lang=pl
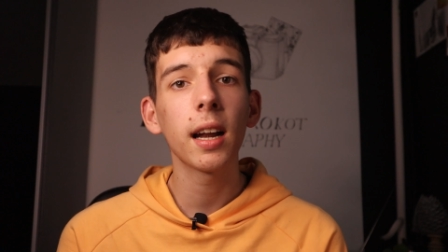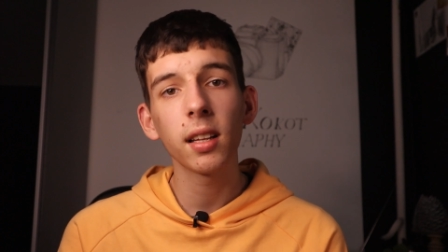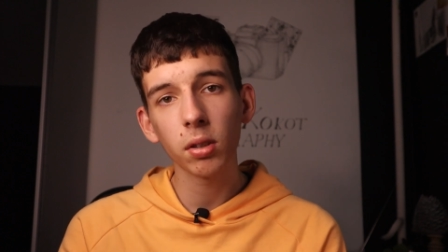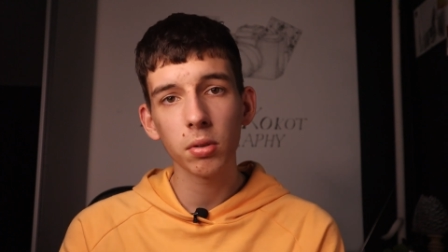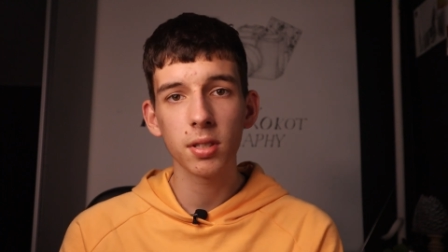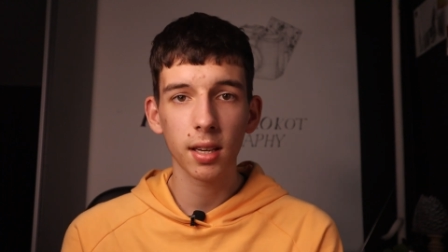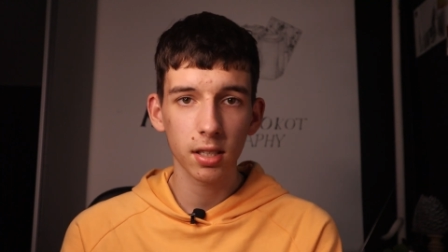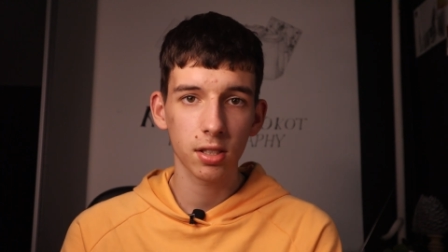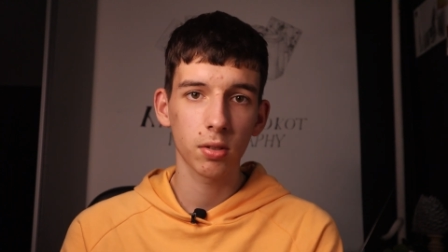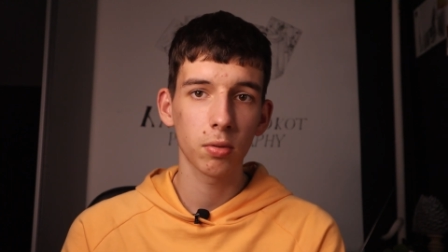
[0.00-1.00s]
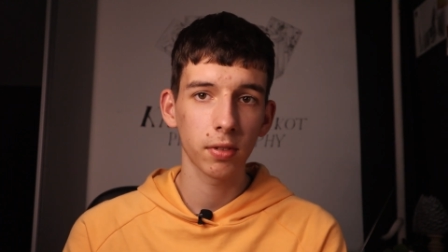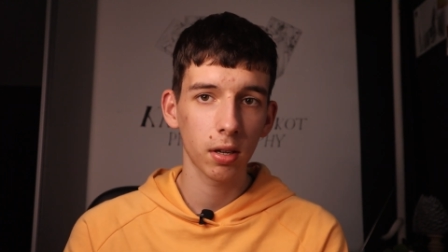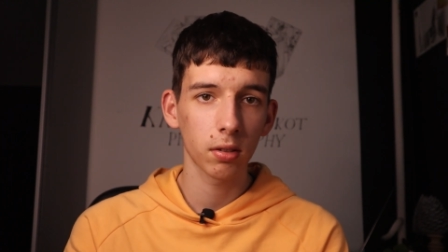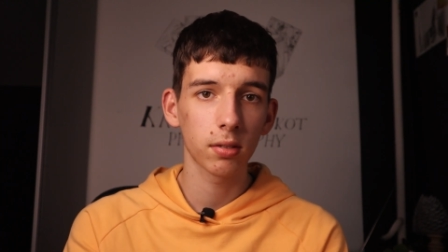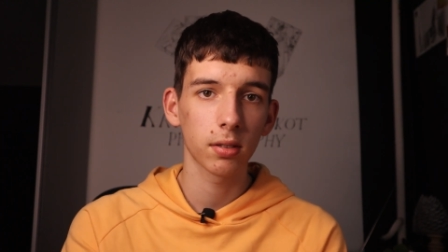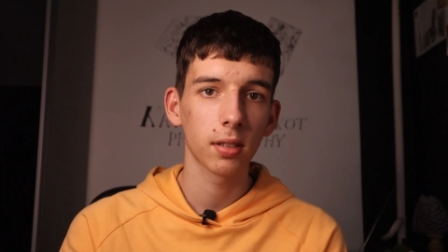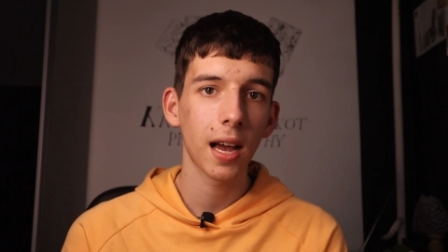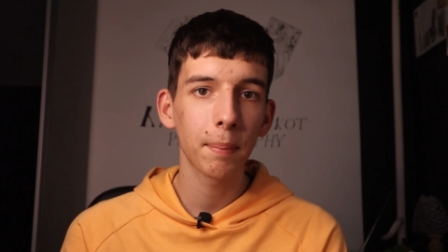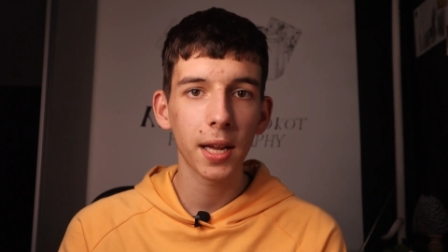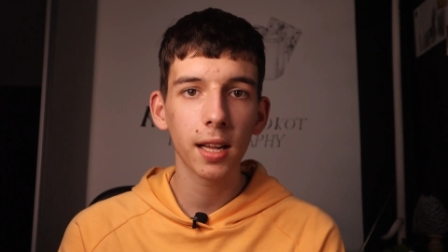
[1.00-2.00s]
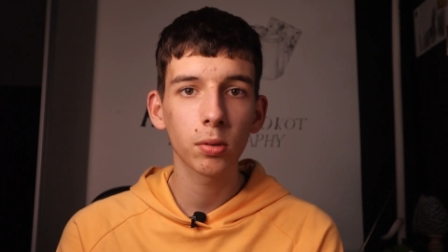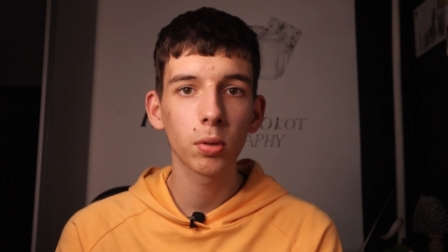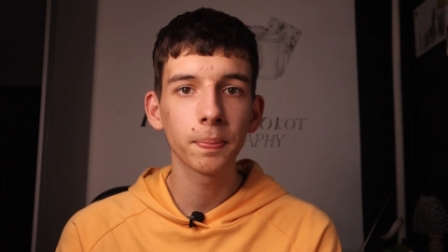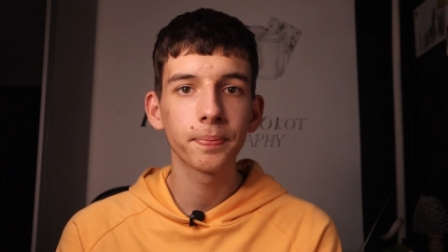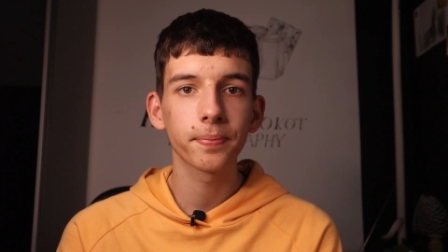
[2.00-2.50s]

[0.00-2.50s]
ale to już zależy głównie od y, aparatu